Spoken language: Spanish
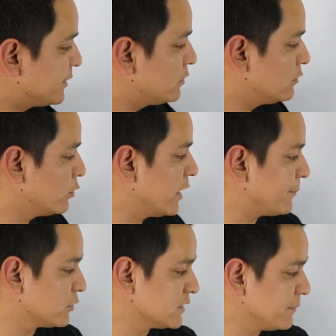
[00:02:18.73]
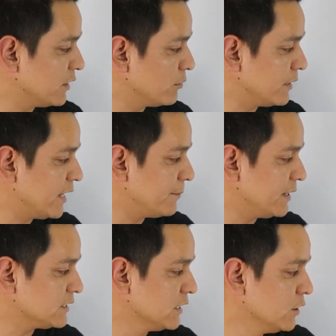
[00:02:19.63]
pero lo he aproximado nada
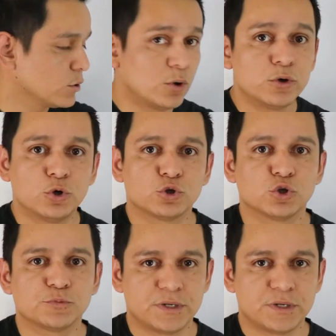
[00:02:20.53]
más con los dos